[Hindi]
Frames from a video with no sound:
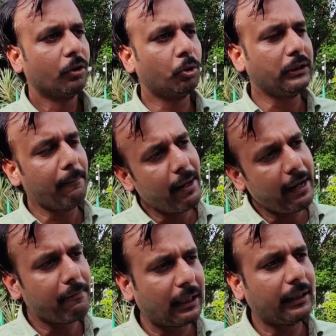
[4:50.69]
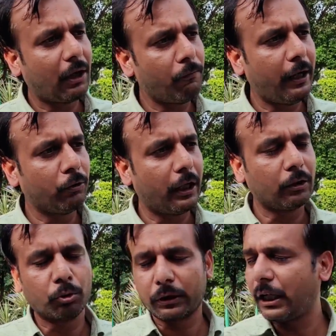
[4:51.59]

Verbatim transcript: तो ये मैं ईमानदार हूँ मैं ईमानदार हूं तो